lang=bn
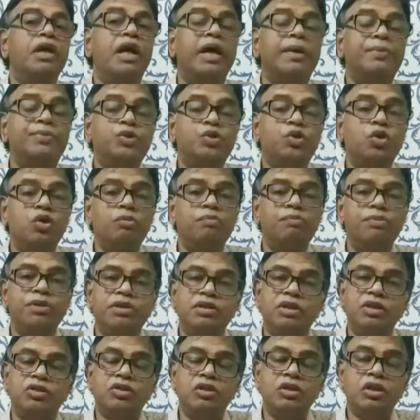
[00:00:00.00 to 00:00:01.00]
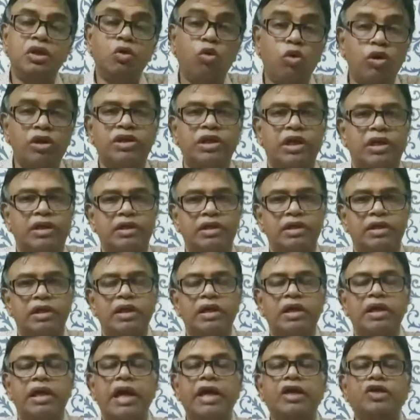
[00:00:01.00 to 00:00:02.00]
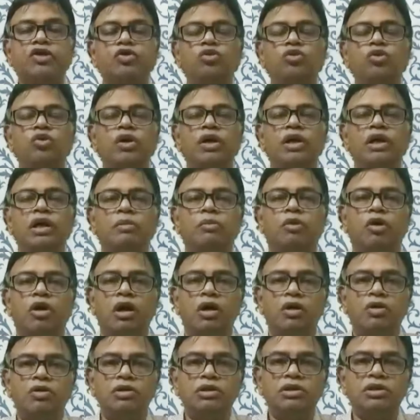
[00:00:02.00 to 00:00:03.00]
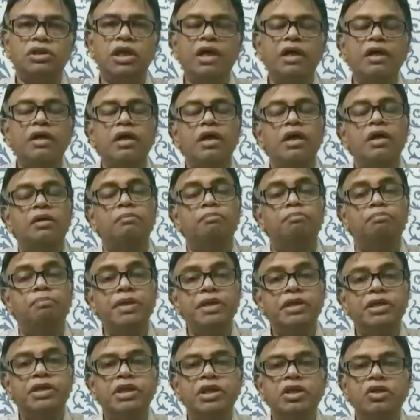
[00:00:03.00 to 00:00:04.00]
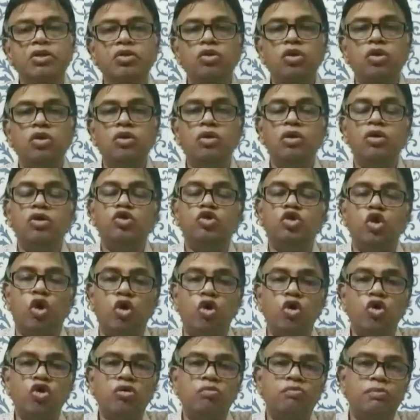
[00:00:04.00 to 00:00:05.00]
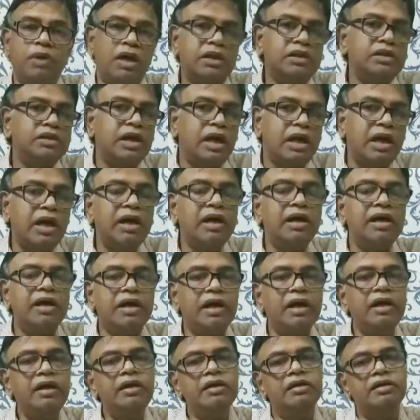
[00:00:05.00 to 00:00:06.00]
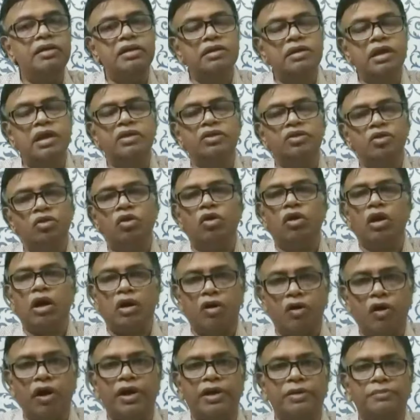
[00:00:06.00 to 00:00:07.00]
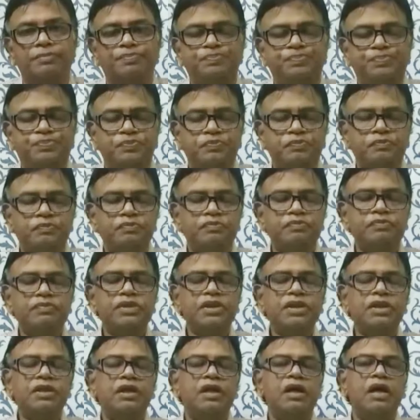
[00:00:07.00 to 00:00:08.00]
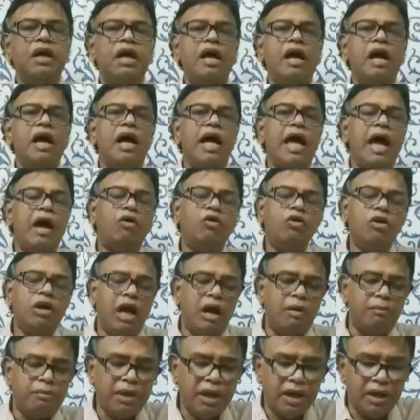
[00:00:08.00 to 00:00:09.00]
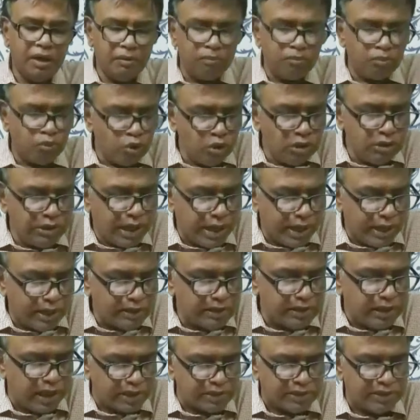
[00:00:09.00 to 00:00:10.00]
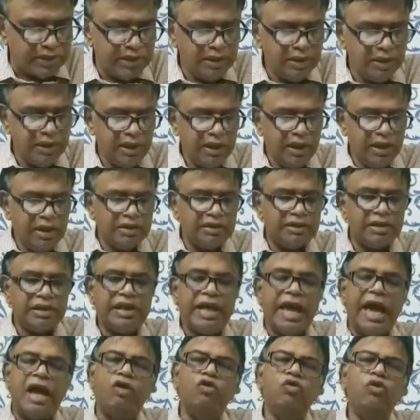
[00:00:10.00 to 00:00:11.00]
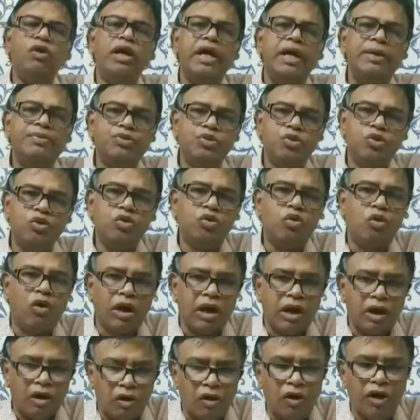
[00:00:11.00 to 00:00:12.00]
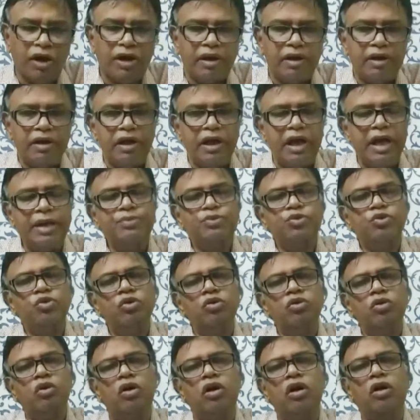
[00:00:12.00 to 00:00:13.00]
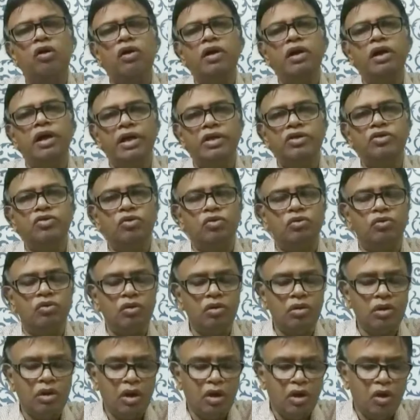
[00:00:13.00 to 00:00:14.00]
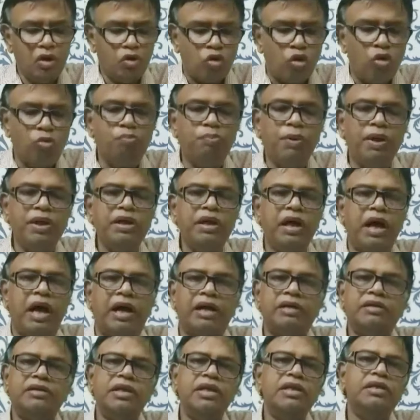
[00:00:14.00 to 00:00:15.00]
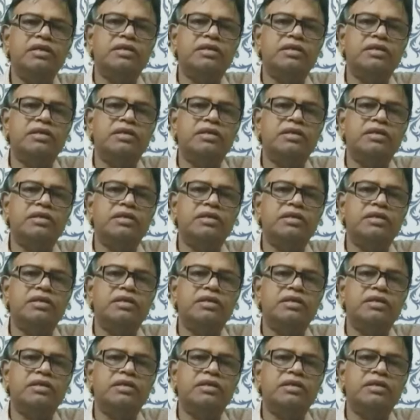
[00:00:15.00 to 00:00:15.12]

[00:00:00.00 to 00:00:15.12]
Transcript: এফ স্কোর বিশ্লেষণটা করে থাকি এই জন্য একে বলা হচ্ছে বিচ্ছিন্ন চলক মান দ্বারা একে নির্ধারিত করা হয় এখন আমরা মূল জায়গাটাতে আসি যে কেন এফ স্কোর করা হয় এফ স্কোর করা হয় এই জন্য কোম্পানির আর্থিক